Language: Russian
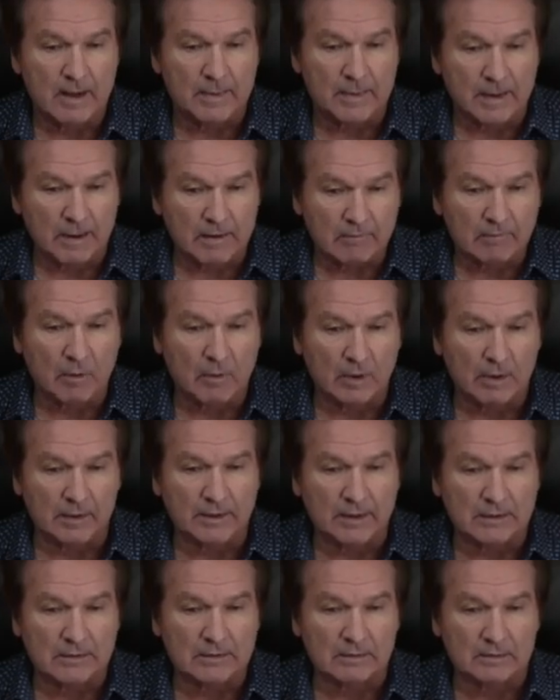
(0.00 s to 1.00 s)
Так вот,
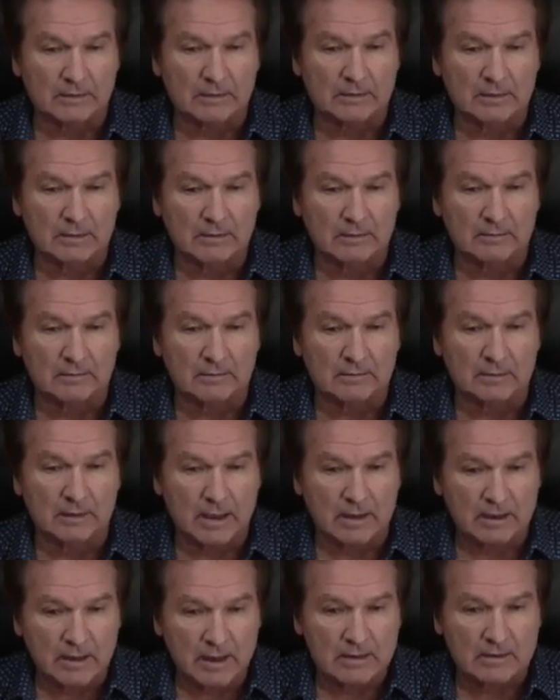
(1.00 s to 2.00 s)
значит,
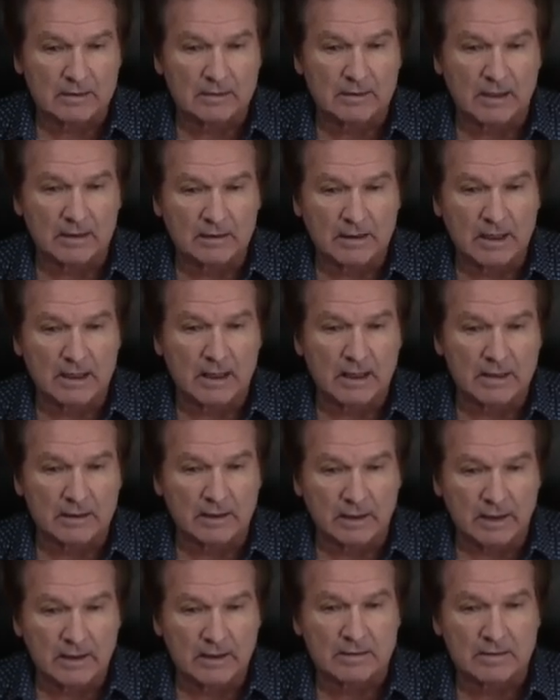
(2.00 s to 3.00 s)
как раз, когда
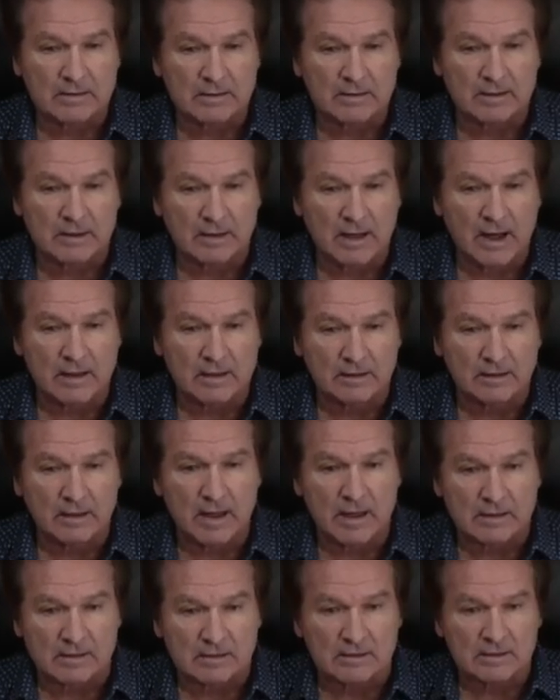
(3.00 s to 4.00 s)
Конгресс,
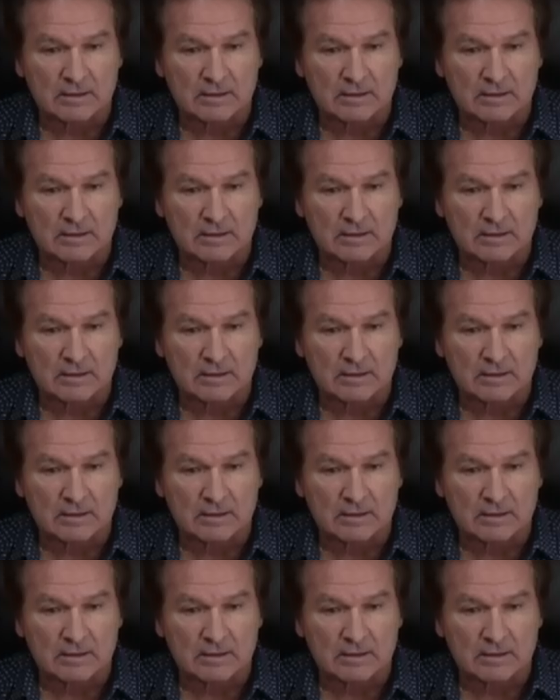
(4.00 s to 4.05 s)
когда